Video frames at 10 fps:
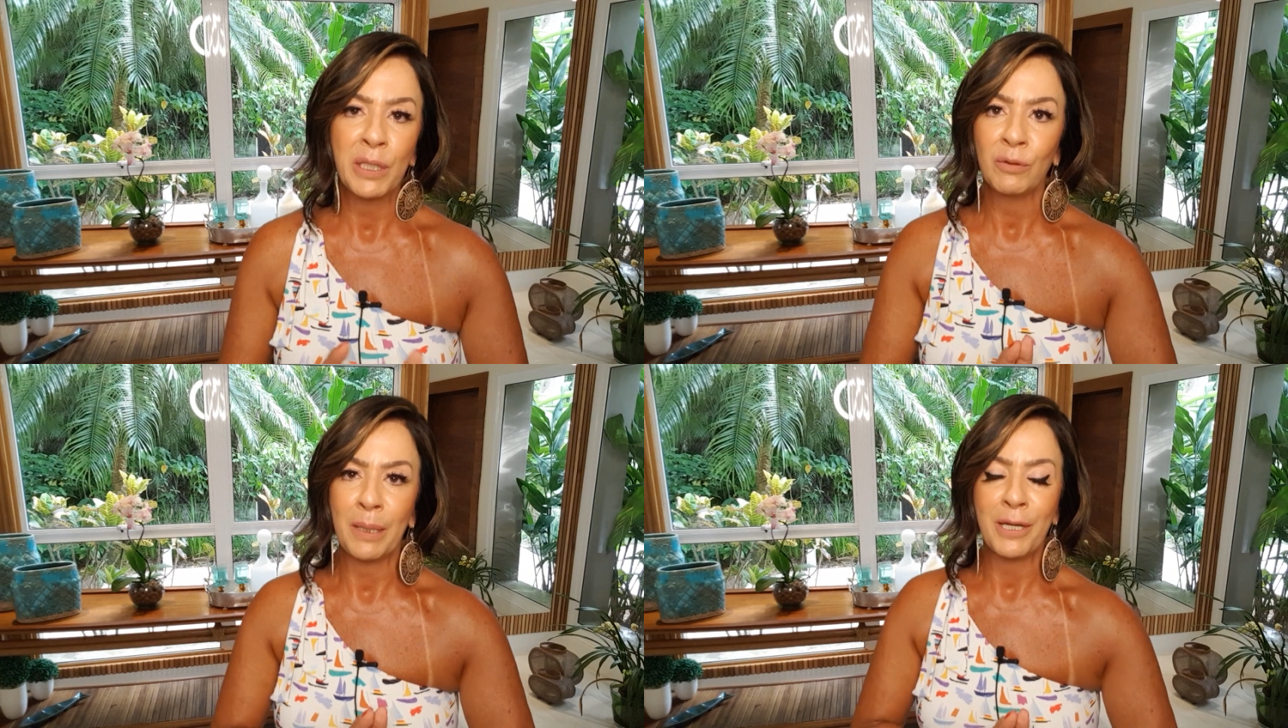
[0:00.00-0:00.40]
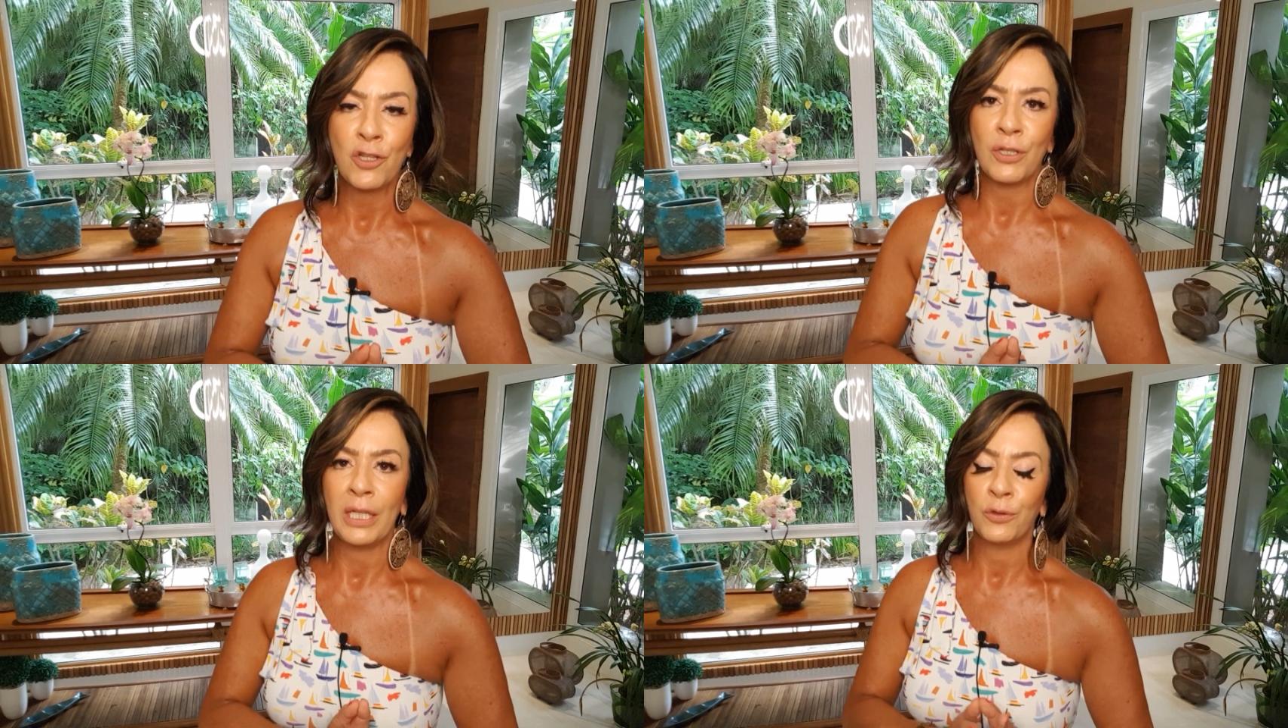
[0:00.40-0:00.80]
que não tem mais
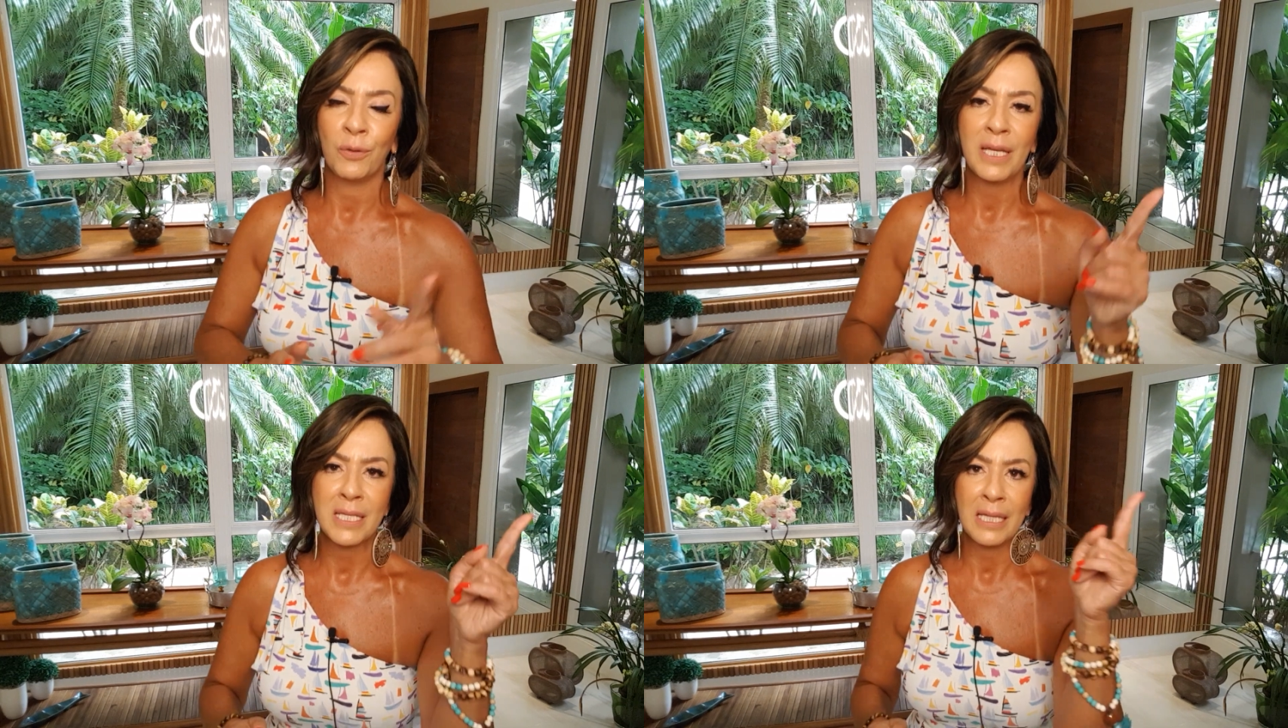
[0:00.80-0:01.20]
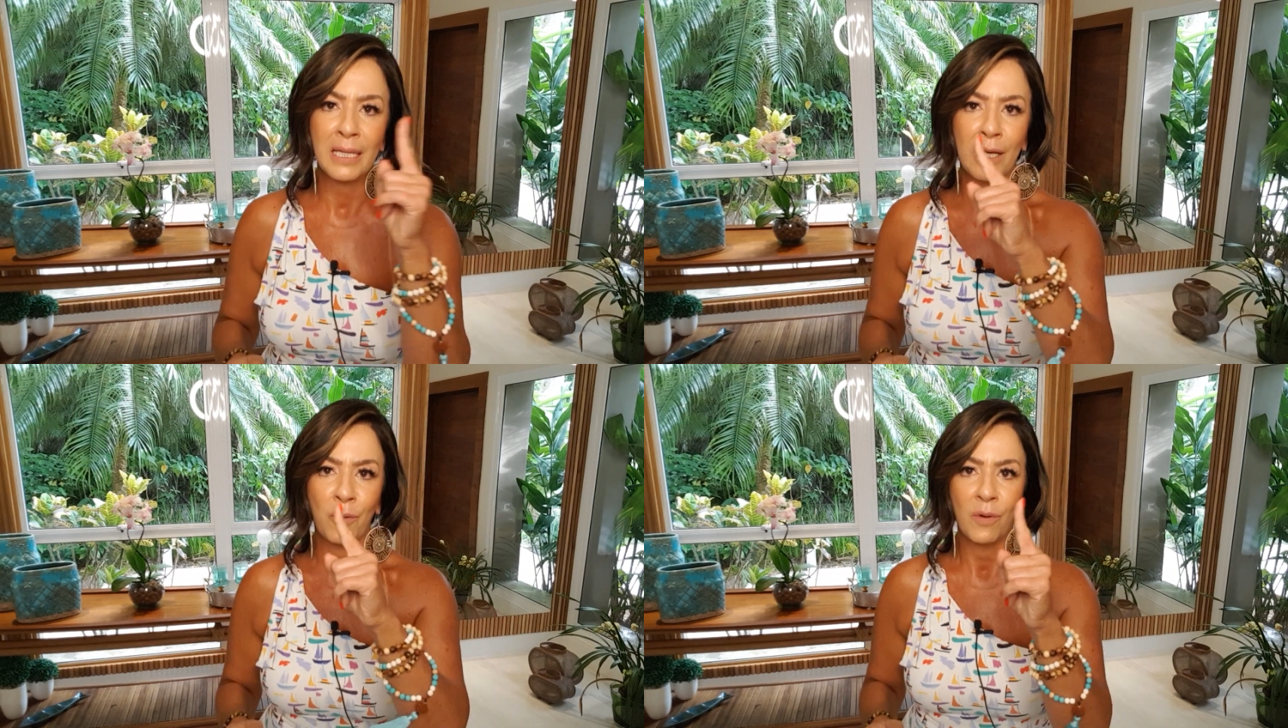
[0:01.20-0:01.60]
jeito, não é assim
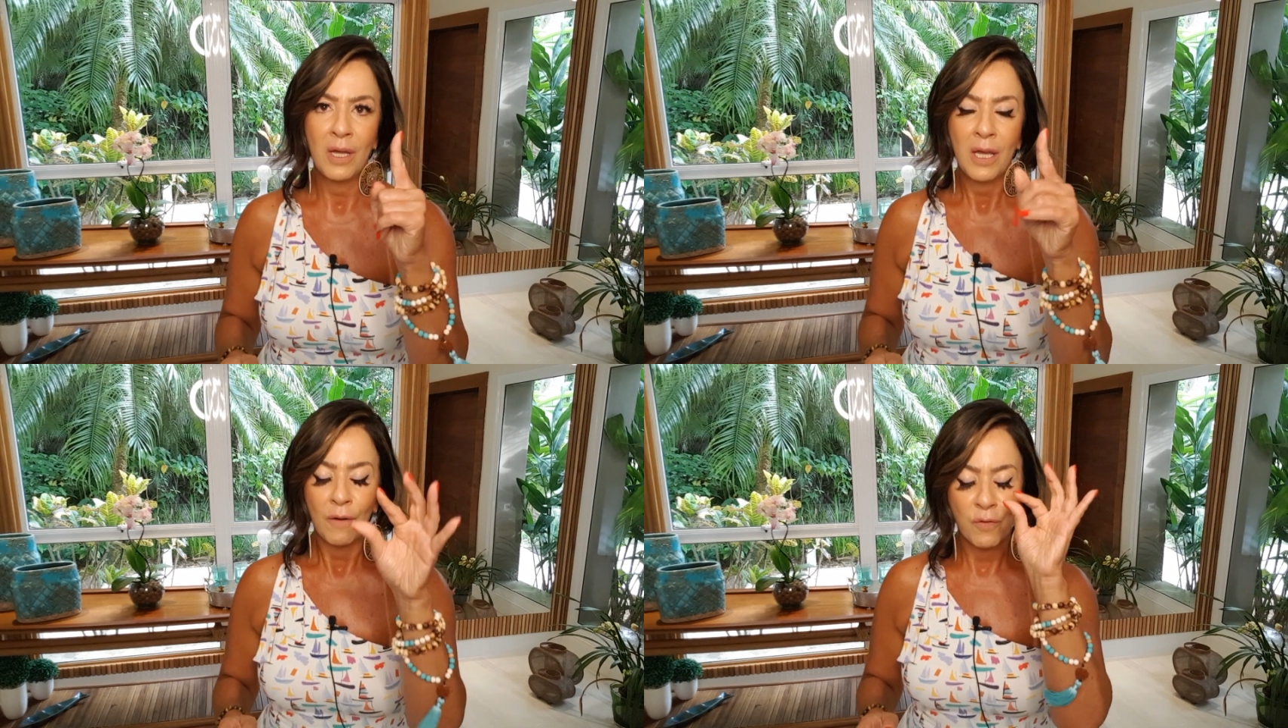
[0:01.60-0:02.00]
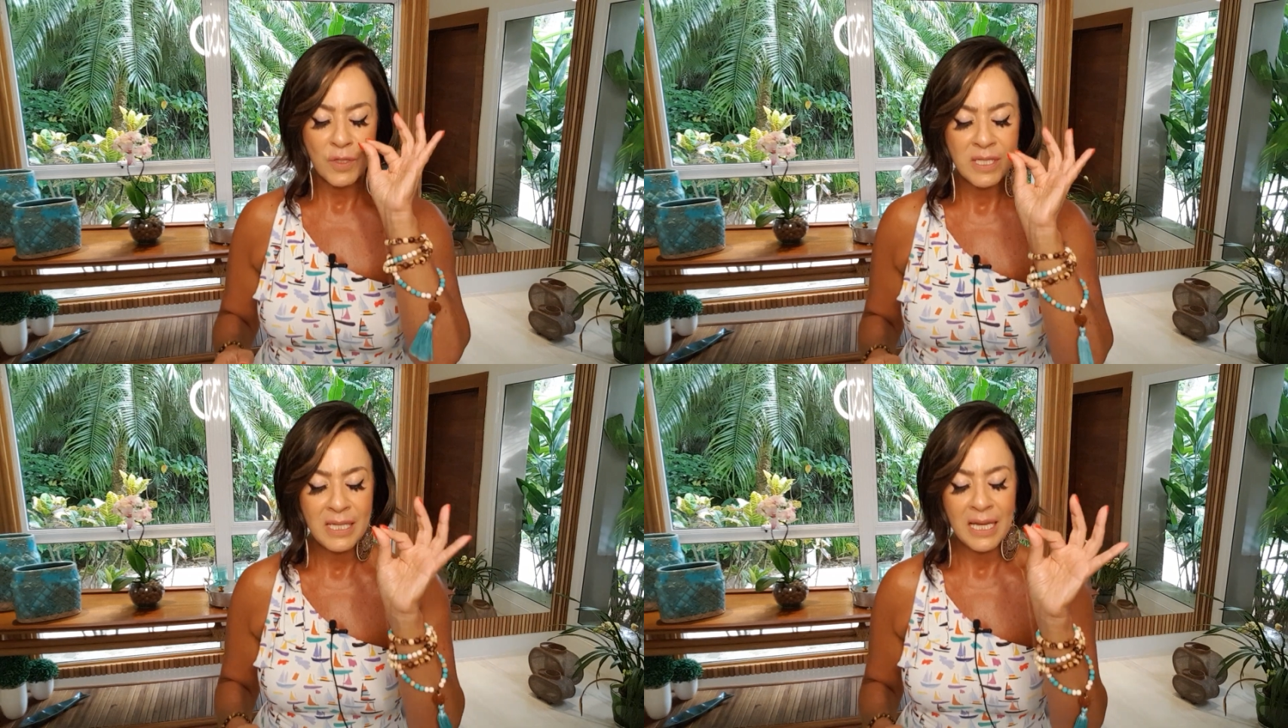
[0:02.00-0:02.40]
não.
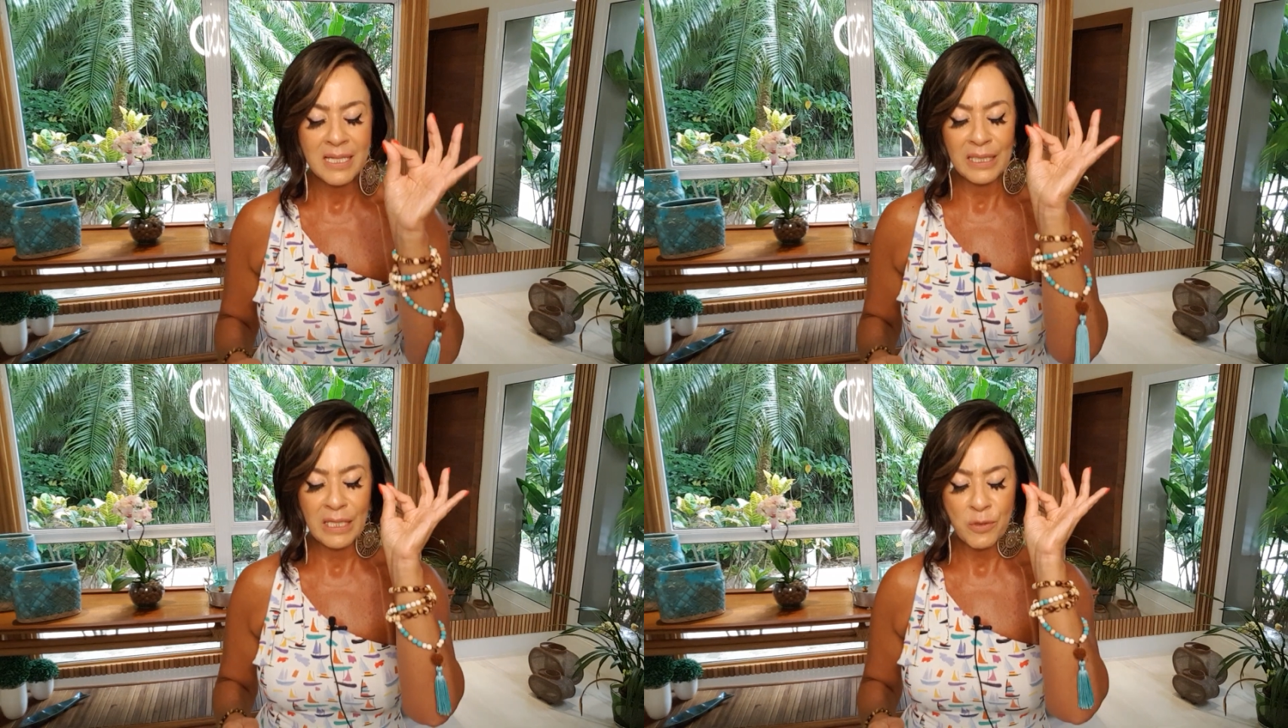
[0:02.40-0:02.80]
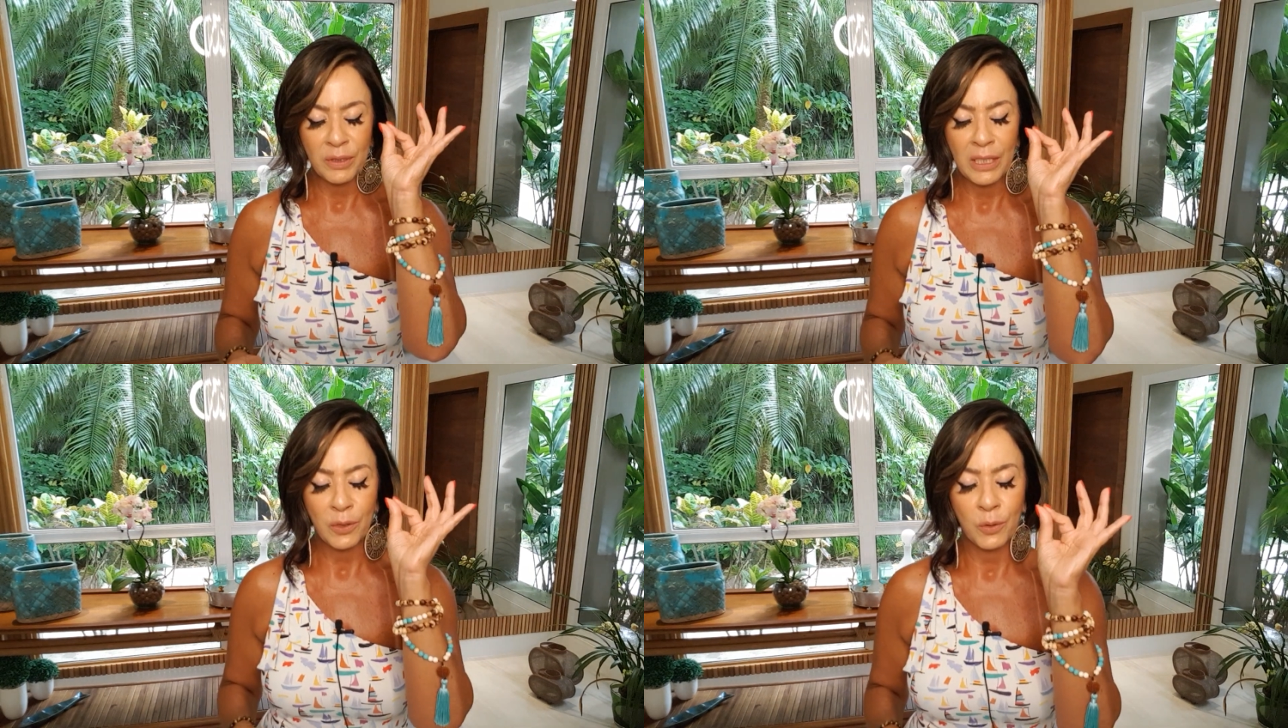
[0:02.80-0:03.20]
Você que se
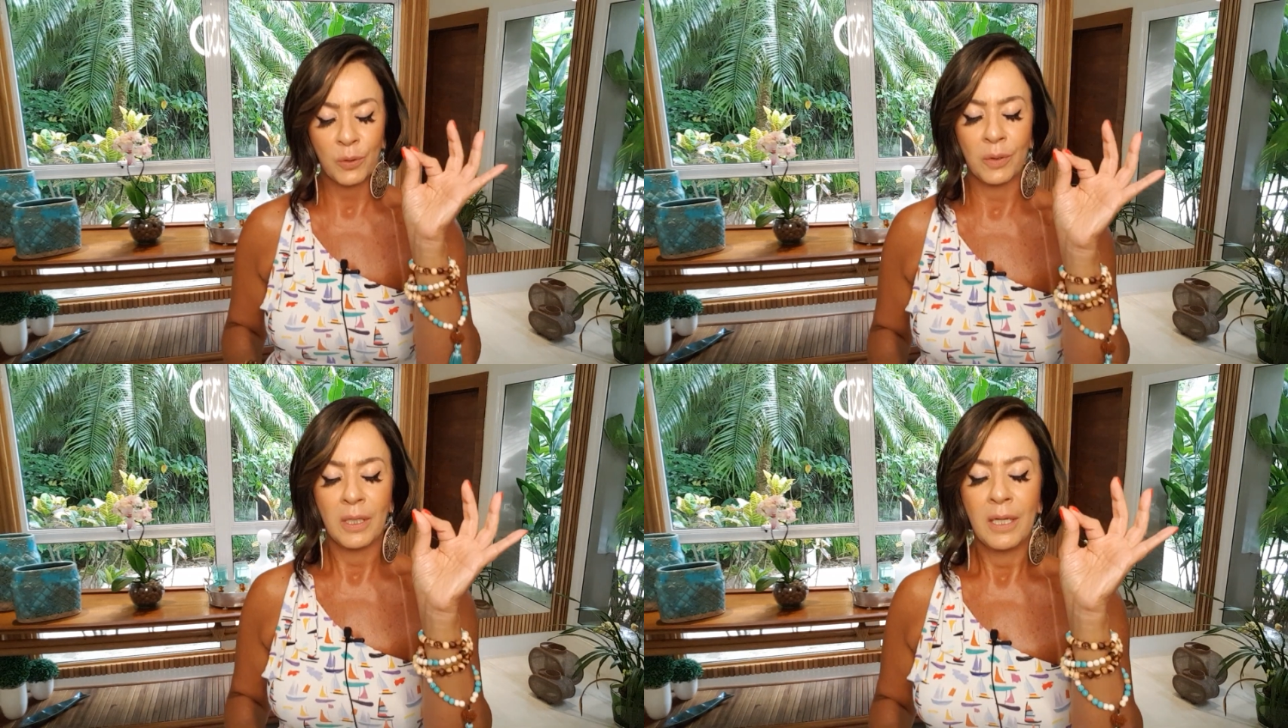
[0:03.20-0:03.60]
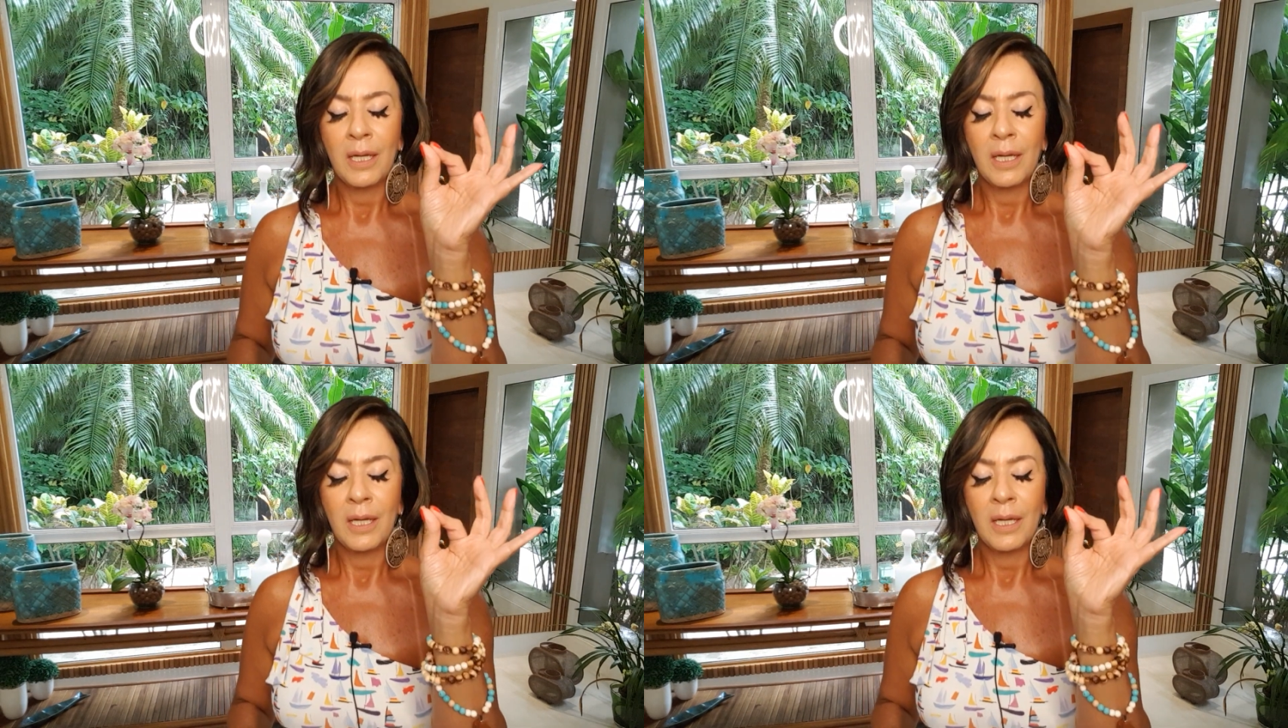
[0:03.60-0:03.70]
desconectou,